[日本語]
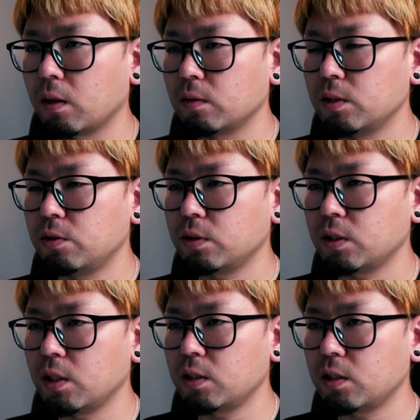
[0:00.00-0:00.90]
20
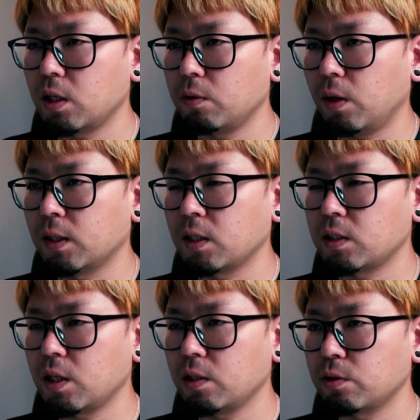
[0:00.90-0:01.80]
センチ程度離し
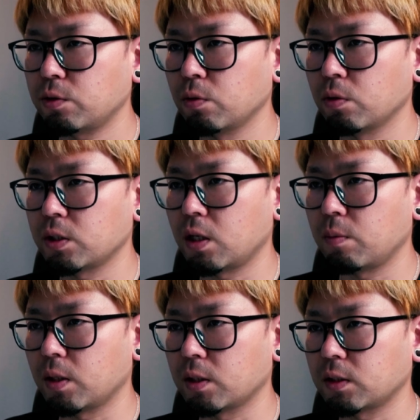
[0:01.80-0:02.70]
て集音してい
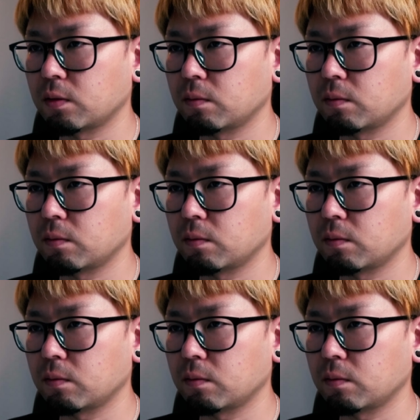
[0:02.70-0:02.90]
ます。